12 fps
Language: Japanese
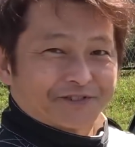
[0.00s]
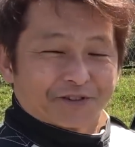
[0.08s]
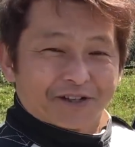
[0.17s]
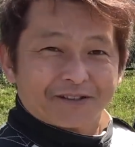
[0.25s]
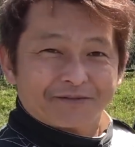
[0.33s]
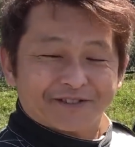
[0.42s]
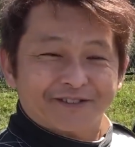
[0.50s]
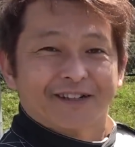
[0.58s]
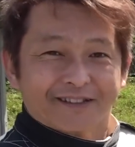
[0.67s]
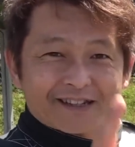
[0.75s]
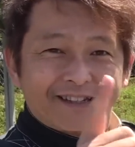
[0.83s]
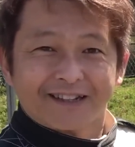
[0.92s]
それす
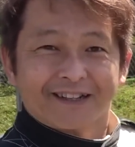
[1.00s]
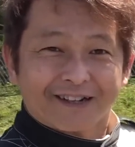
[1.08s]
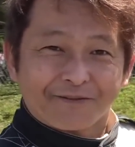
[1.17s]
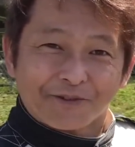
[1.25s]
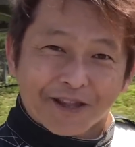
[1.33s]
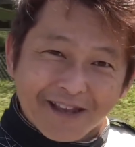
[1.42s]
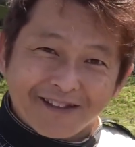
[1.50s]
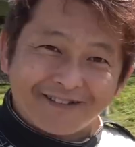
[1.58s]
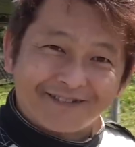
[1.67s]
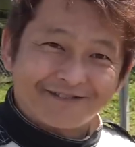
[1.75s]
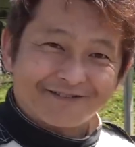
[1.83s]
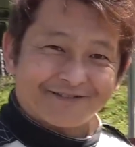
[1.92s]
らできないかもね
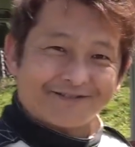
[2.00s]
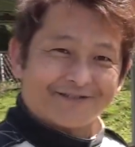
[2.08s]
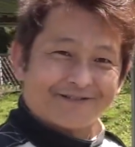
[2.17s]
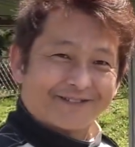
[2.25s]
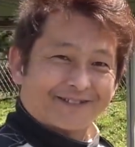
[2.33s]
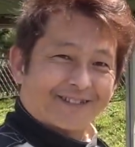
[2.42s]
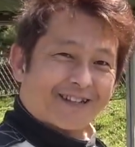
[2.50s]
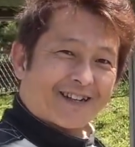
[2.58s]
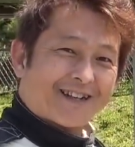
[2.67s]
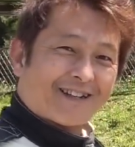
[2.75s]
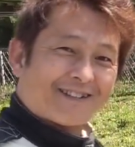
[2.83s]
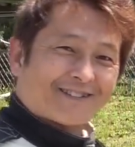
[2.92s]

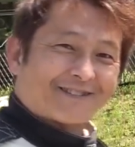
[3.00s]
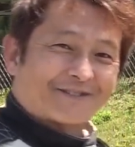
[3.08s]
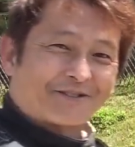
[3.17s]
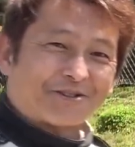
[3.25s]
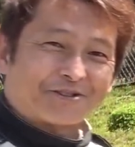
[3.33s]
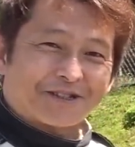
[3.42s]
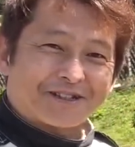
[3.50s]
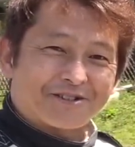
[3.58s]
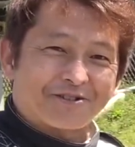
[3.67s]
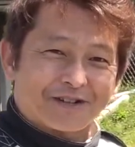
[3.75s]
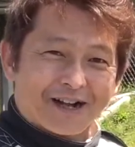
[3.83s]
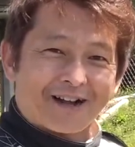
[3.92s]
さあどうで
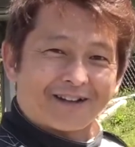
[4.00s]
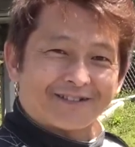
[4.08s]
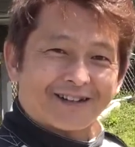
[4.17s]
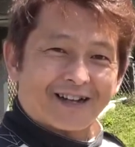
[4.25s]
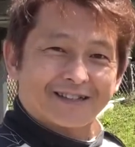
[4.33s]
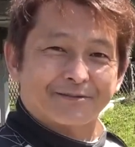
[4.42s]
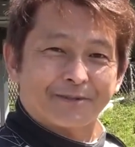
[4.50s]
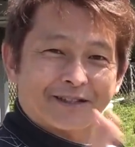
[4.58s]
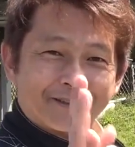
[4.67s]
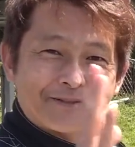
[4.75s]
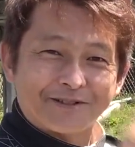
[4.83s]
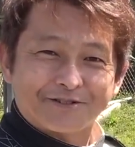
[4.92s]
しょうか、ね、初め
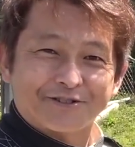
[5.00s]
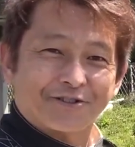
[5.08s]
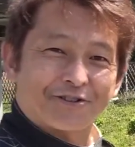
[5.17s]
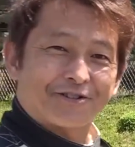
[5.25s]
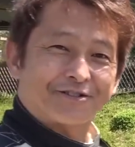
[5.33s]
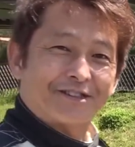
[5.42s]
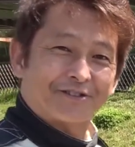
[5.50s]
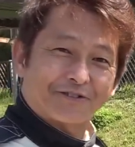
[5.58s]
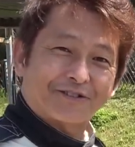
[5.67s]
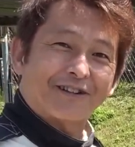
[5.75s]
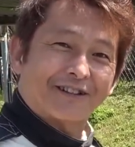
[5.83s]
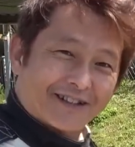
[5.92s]
て見る人に
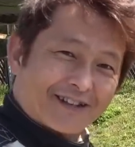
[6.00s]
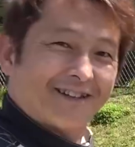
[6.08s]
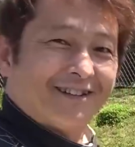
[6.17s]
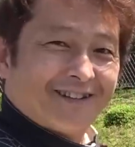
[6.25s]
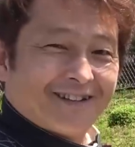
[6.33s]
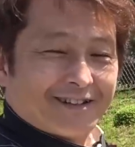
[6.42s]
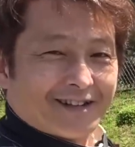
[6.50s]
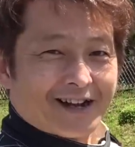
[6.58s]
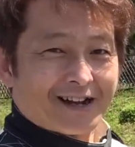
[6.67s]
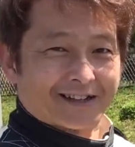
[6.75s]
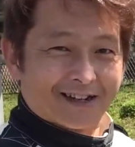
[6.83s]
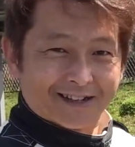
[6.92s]
とってはね、は
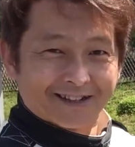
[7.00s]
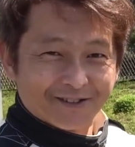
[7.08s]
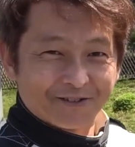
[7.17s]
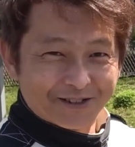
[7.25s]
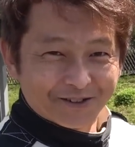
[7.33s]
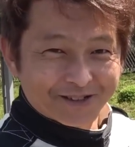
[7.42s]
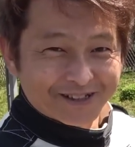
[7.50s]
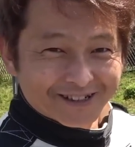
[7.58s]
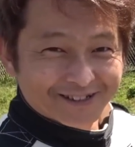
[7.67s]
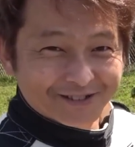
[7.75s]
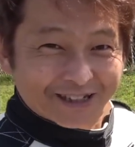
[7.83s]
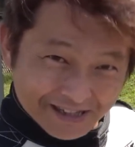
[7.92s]
ハラハラドキドキに
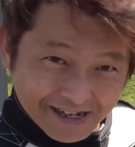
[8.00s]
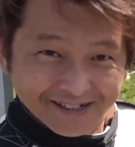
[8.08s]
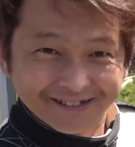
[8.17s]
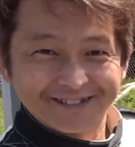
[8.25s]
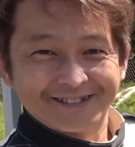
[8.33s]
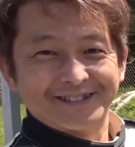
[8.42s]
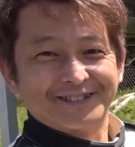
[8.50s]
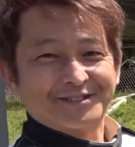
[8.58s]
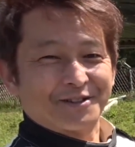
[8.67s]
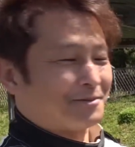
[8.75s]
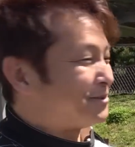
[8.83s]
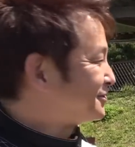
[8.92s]
なるかな
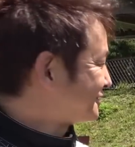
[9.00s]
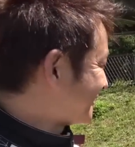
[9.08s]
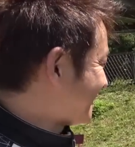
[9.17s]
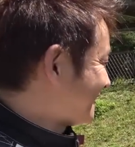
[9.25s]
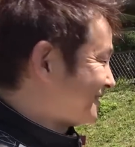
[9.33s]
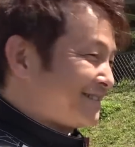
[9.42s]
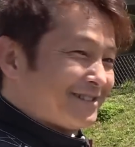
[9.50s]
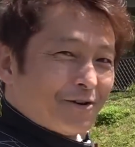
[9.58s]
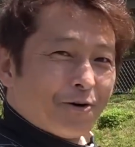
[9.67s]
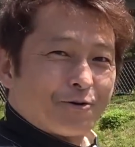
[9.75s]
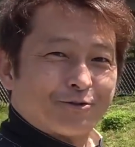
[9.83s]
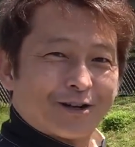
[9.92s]
と思うんで
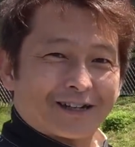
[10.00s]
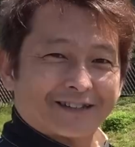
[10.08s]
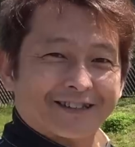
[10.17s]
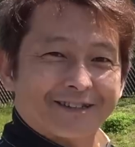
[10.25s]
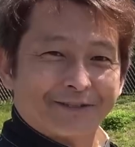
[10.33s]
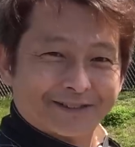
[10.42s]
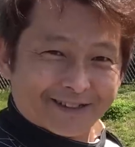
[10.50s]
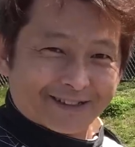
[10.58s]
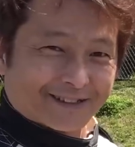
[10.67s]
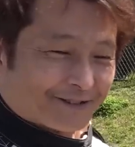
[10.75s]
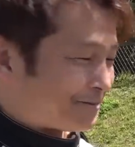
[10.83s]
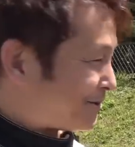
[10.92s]
多くは語りません
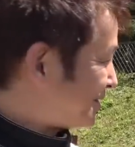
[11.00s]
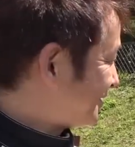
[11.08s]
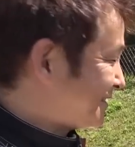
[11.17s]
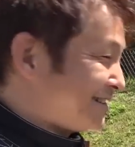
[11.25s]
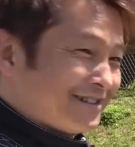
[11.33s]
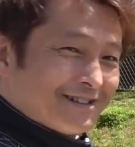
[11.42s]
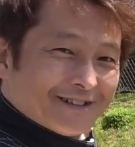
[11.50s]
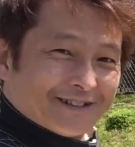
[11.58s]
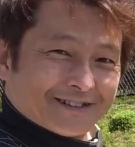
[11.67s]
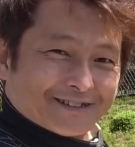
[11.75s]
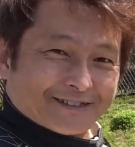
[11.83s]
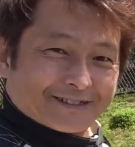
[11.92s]
けども
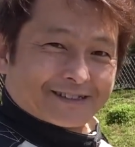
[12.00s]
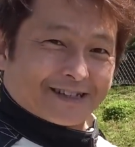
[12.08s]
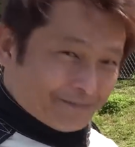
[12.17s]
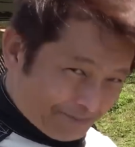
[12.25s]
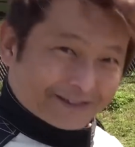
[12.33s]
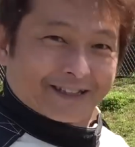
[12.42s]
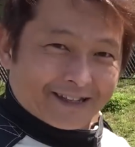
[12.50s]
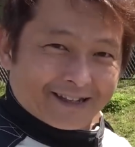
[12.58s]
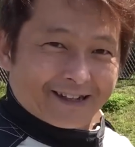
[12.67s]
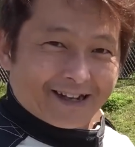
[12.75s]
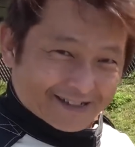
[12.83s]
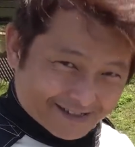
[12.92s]
頑張っ
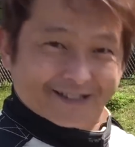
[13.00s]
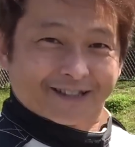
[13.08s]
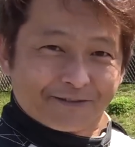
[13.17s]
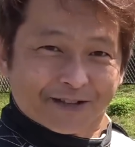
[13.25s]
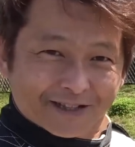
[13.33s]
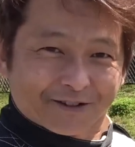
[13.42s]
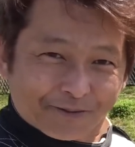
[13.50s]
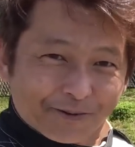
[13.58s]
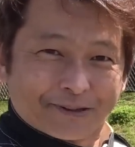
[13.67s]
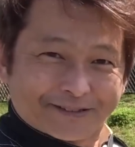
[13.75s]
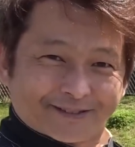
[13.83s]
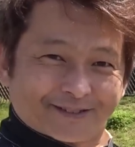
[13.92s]
て走ってみたいと思
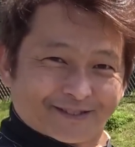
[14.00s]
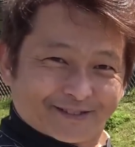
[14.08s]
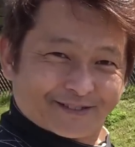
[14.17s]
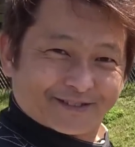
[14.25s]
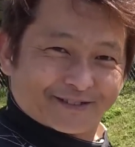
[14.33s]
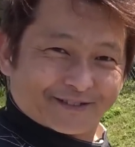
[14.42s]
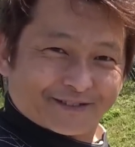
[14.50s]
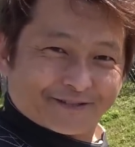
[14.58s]
います。はい。で、ツ